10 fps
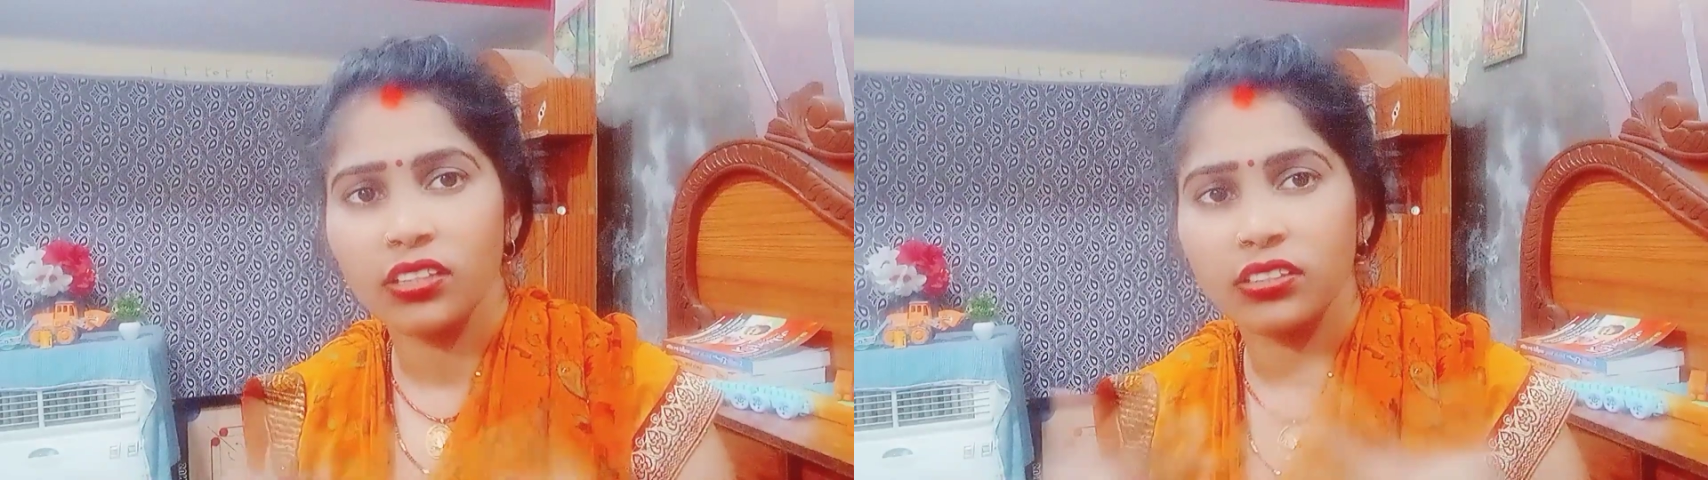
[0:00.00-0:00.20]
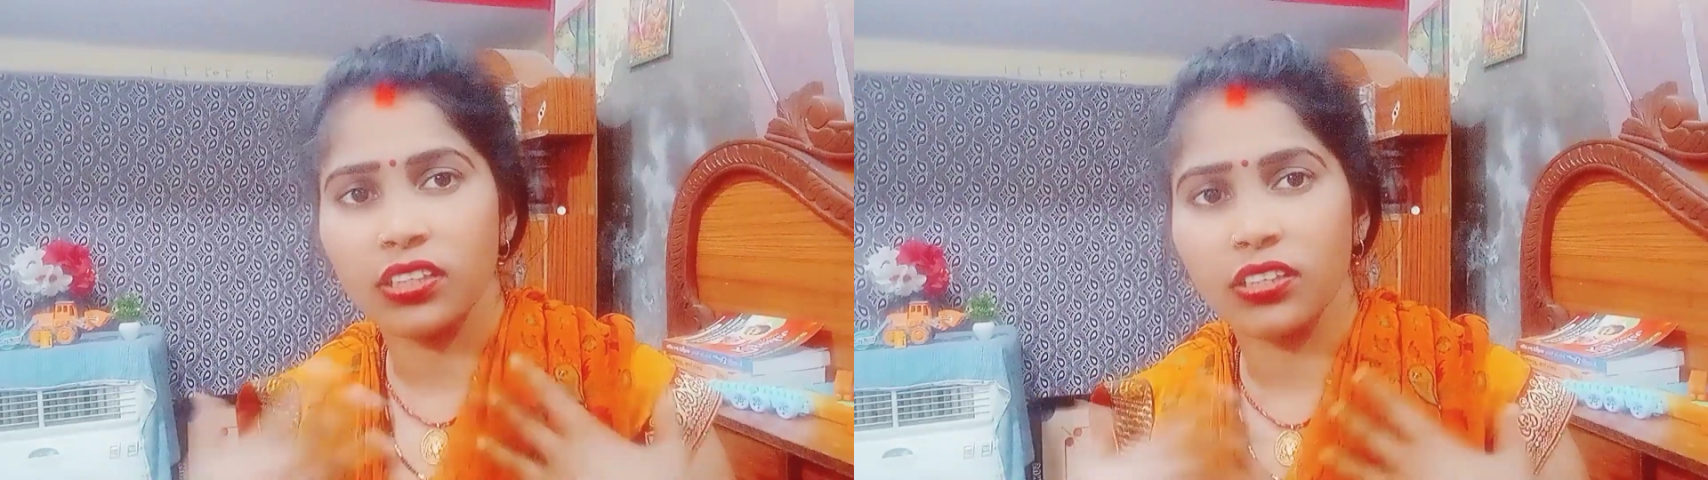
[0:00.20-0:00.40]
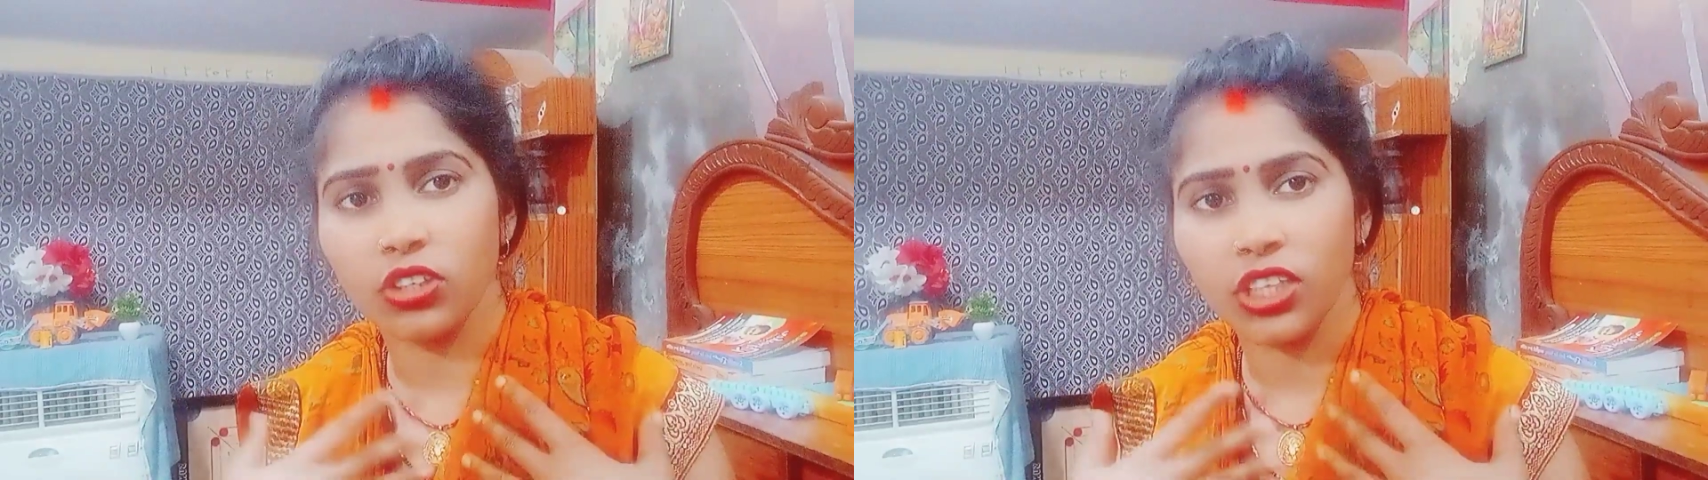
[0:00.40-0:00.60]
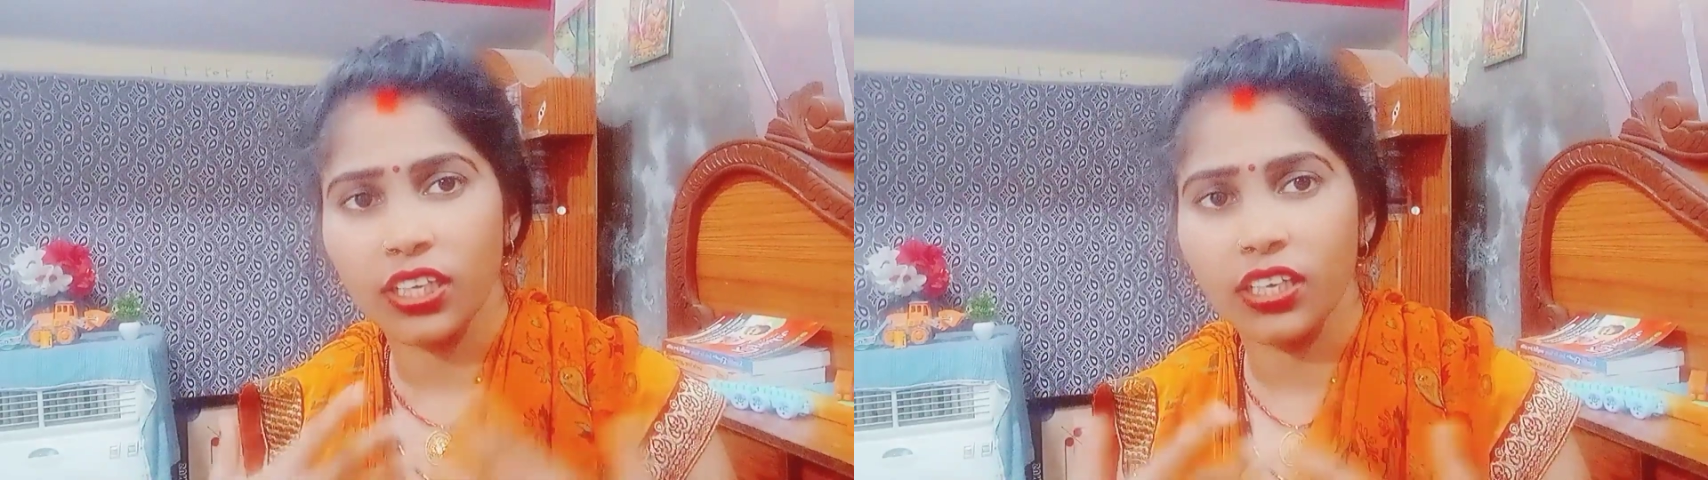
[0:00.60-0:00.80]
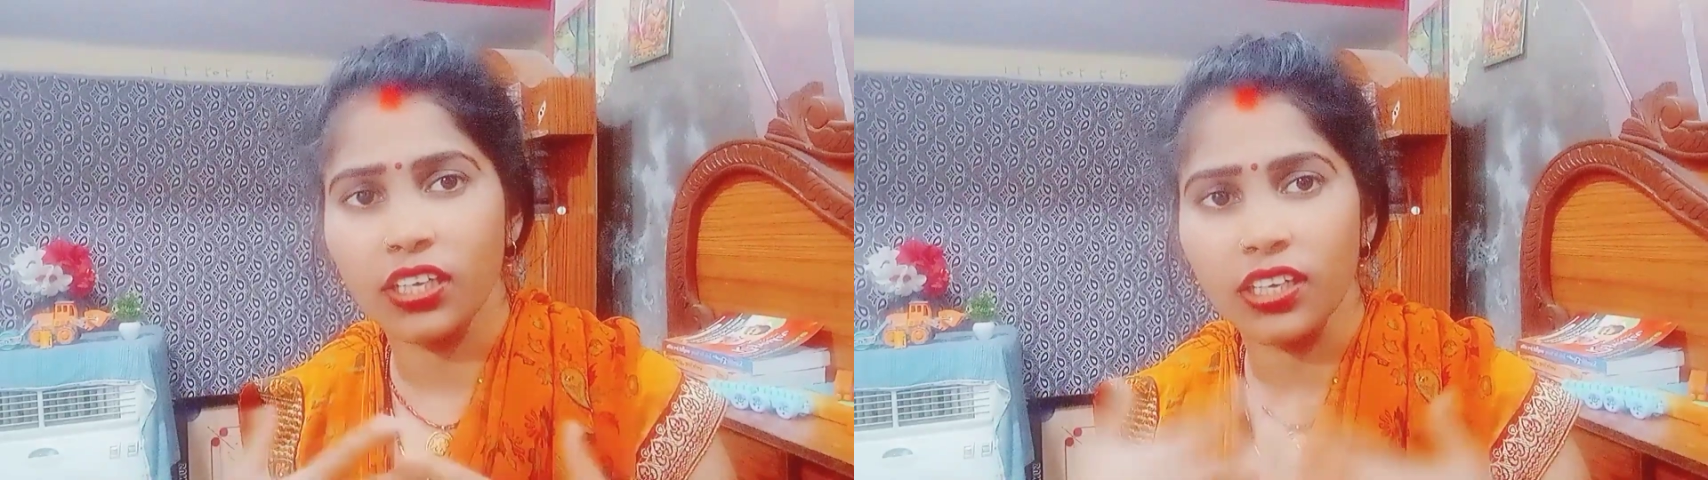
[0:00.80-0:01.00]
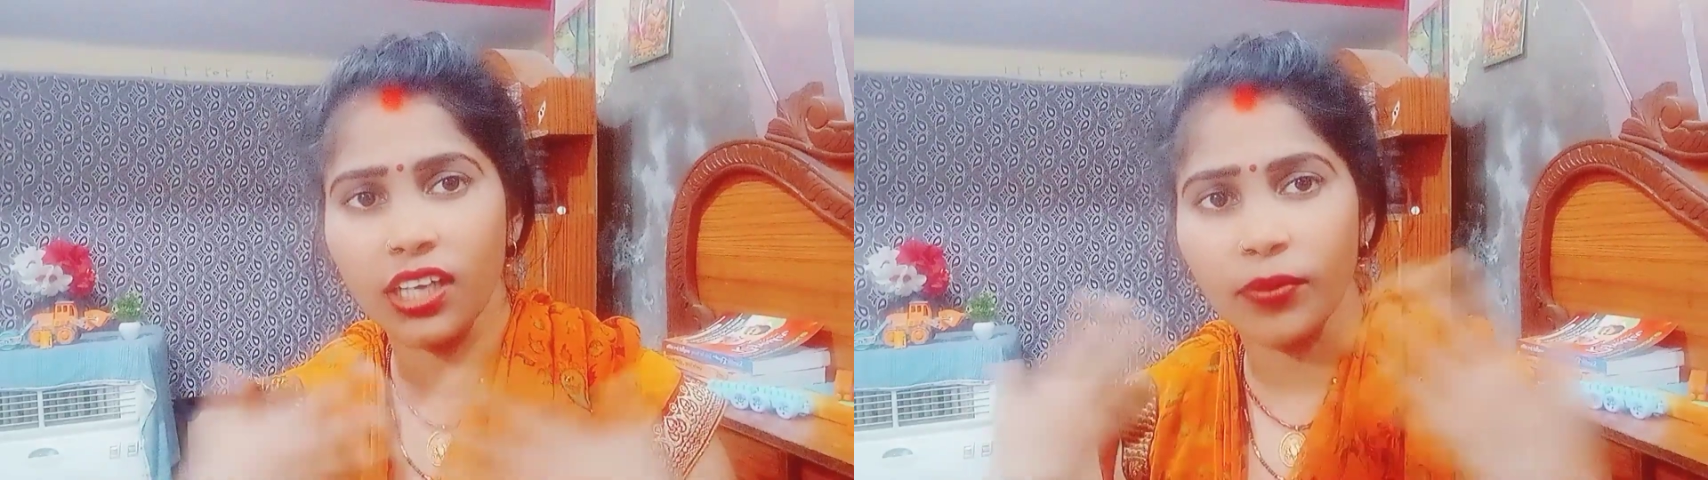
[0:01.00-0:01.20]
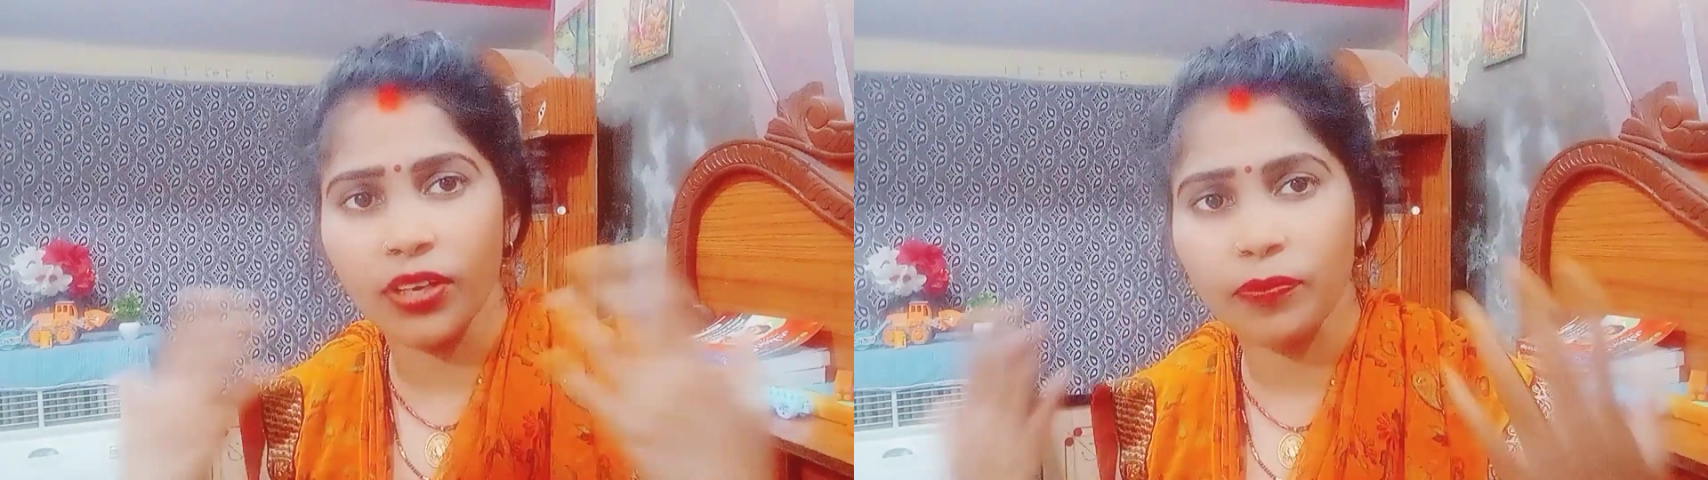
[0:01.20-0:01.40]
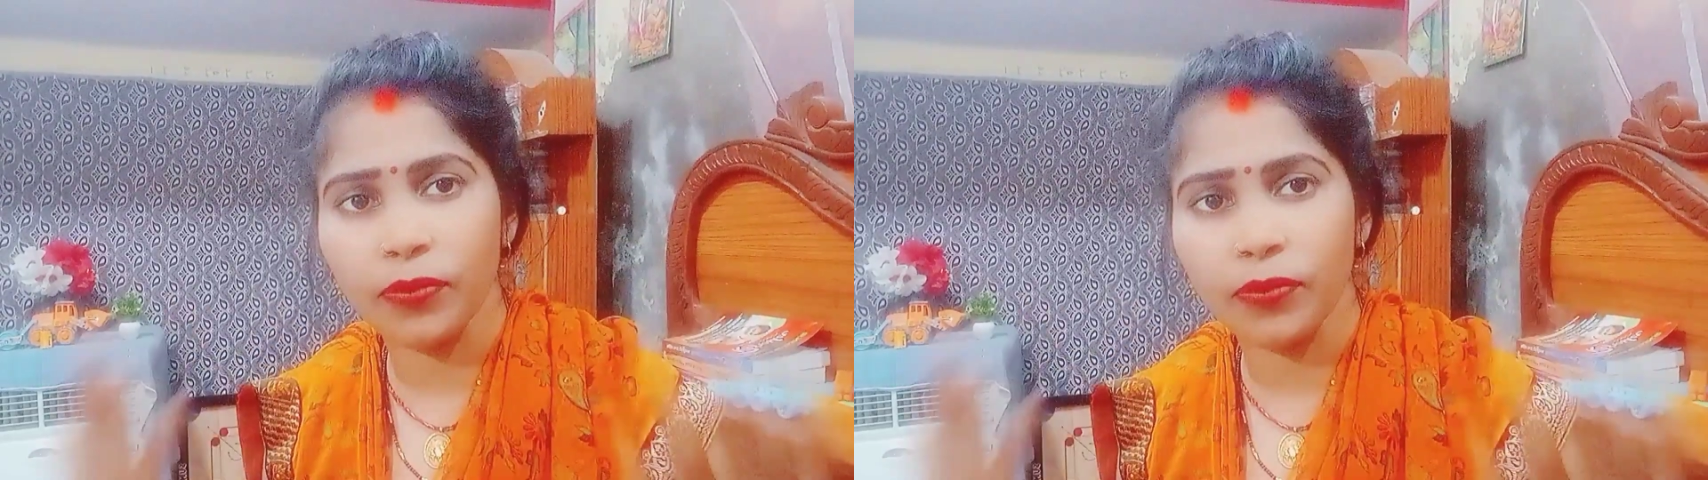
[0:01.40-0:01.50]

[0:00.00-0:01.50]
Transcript: छोटे क्रिएटर का भी